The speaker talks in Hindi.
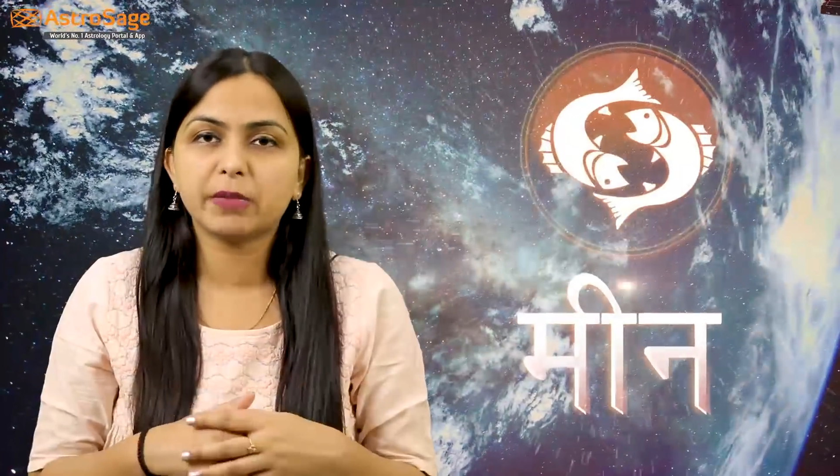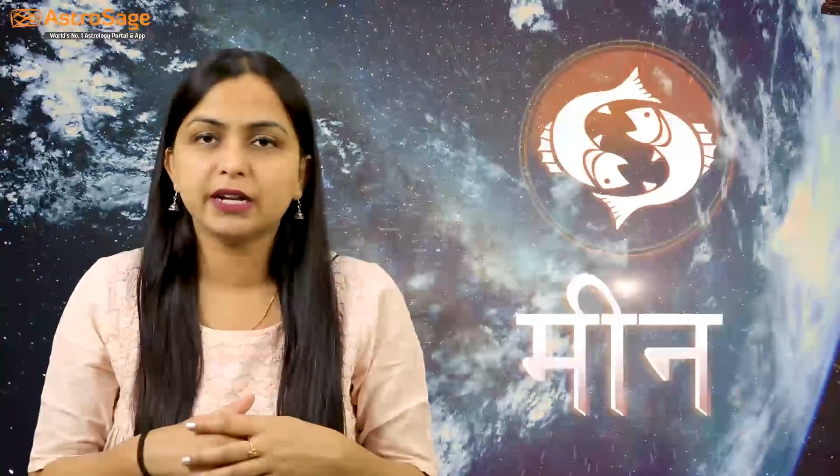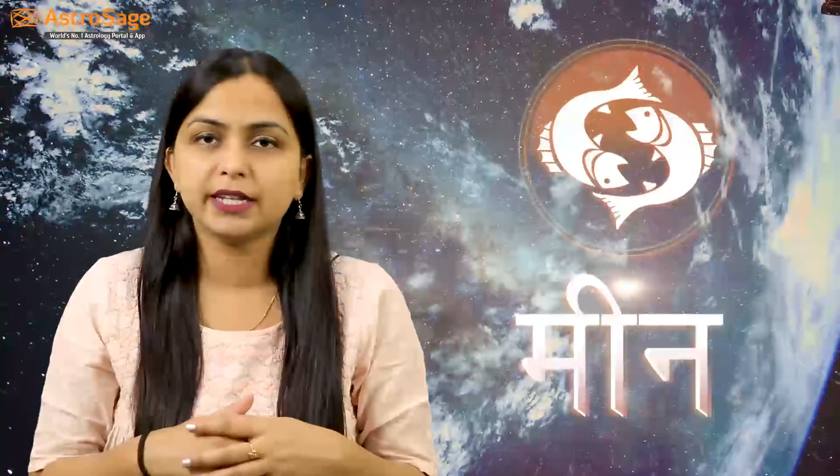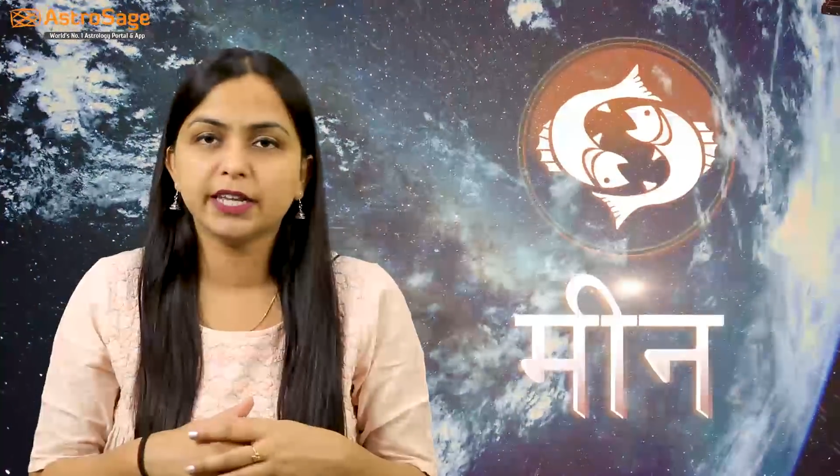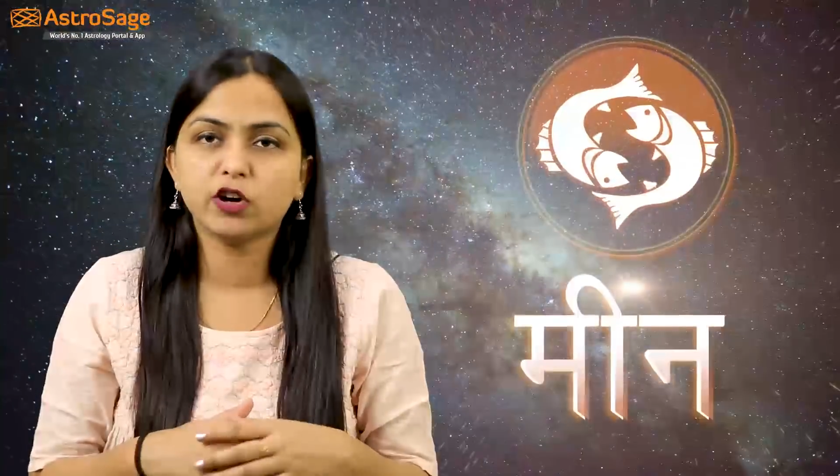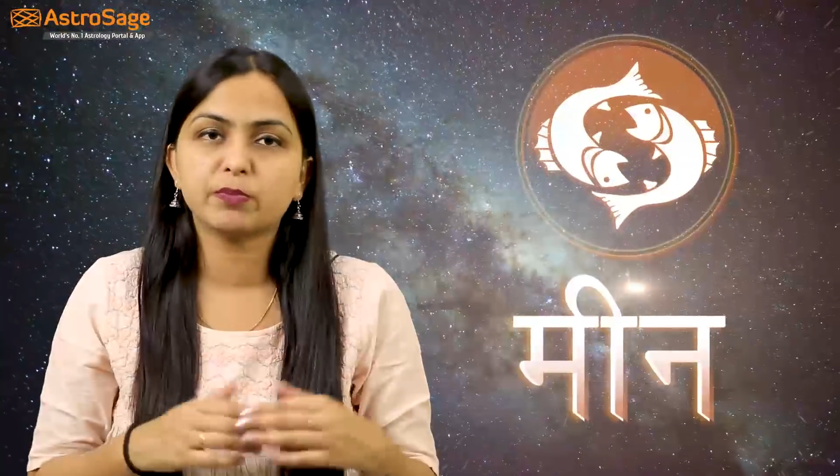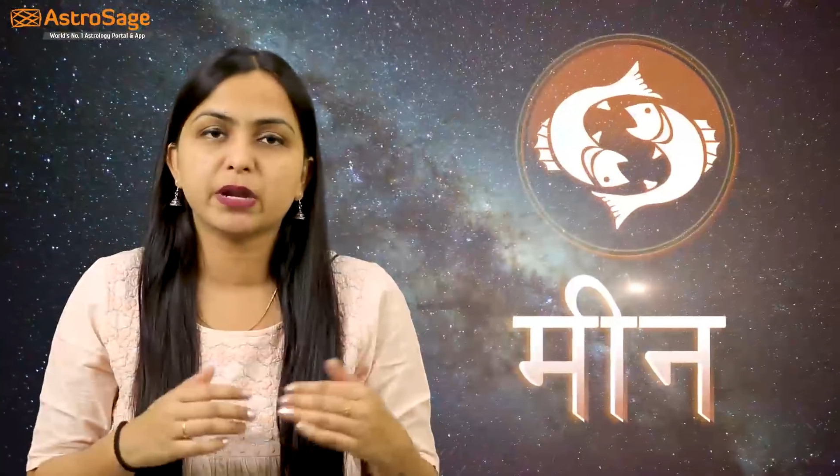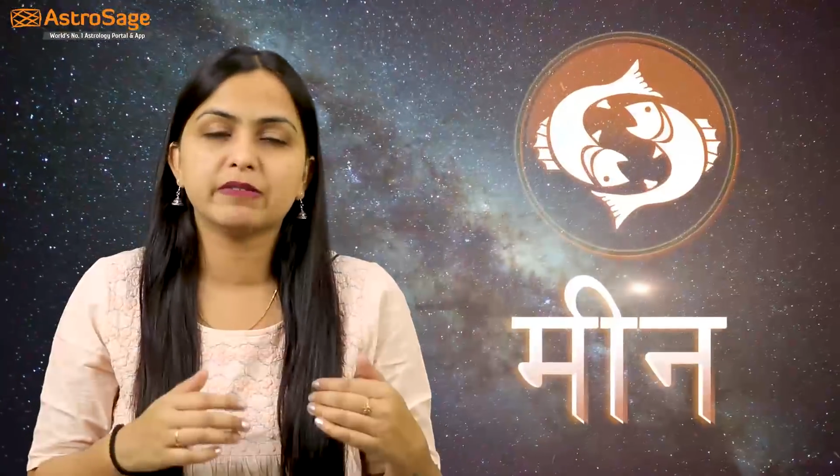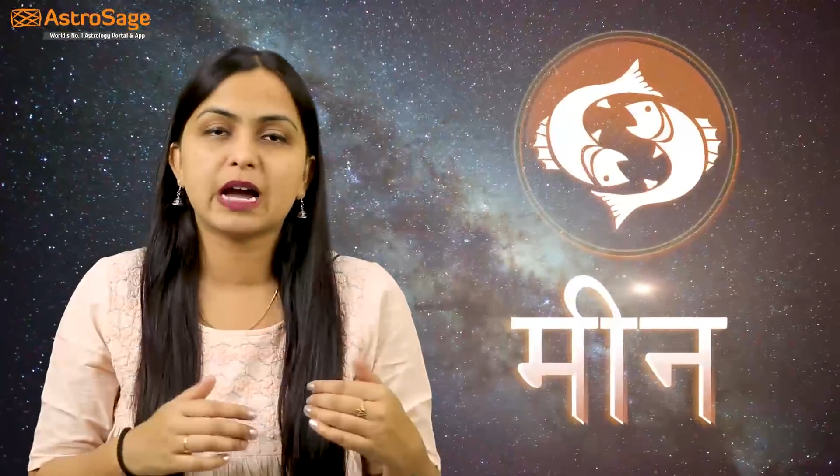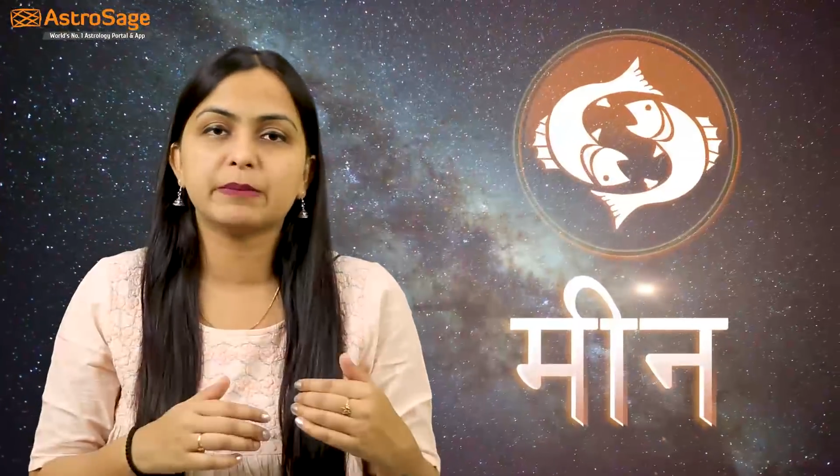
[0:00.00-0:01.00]
ना बढ़ने दें और
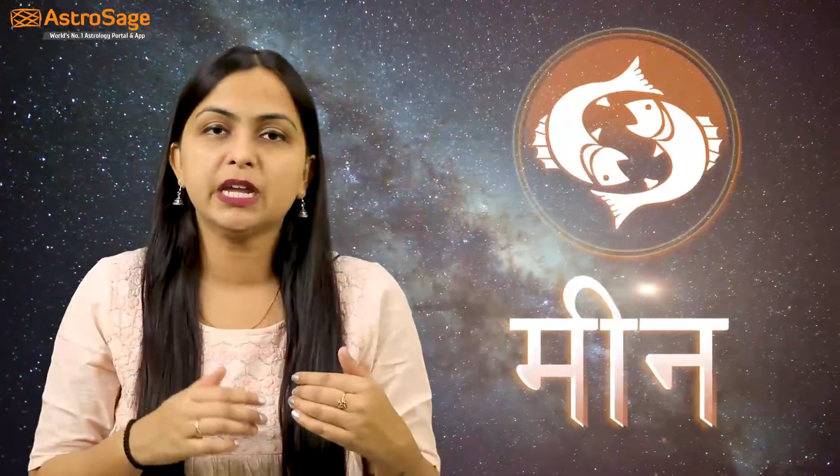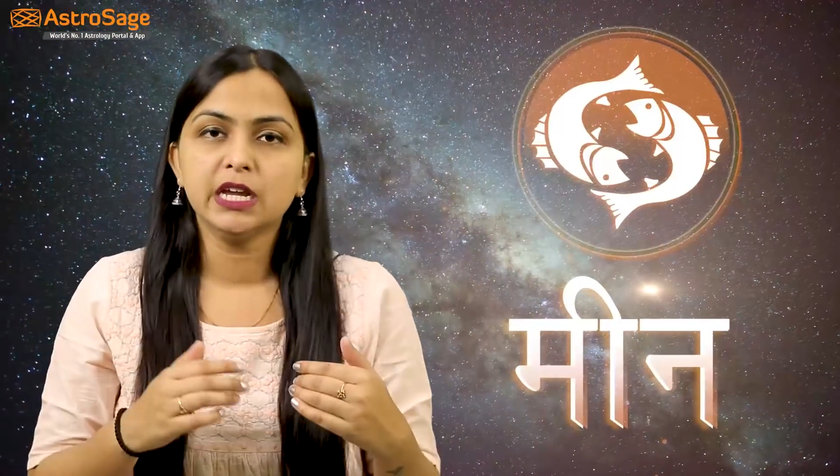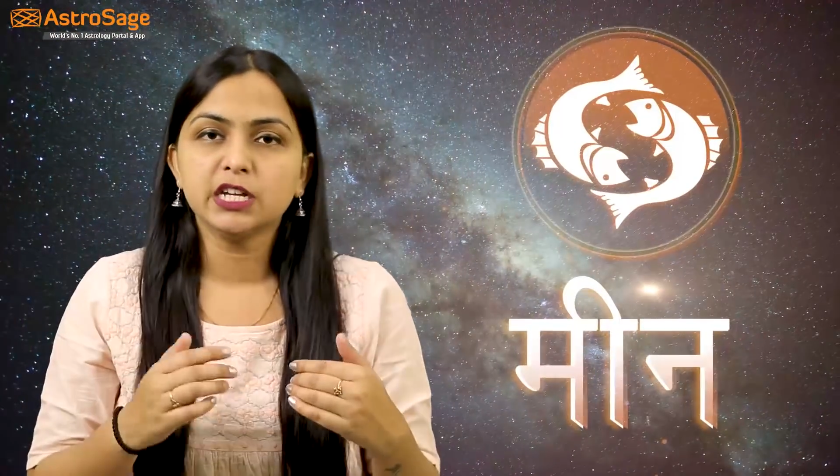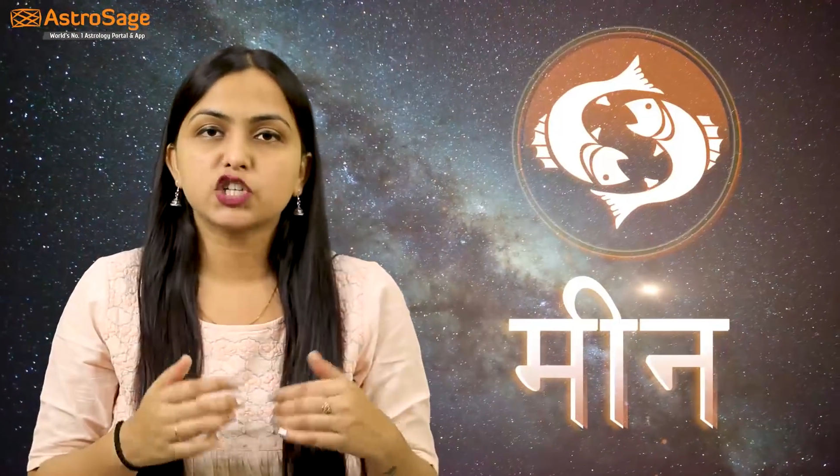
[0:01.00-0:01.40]
परिवार में